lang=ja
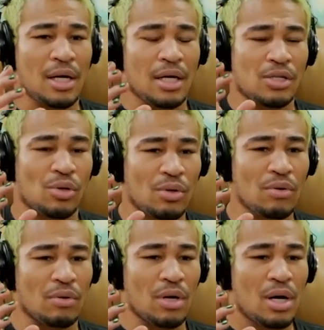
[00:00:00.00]
そ
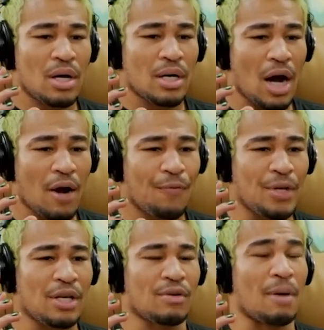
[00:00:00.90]
の
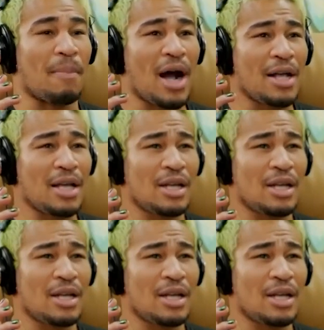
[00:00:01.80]
カーフキックや前蹴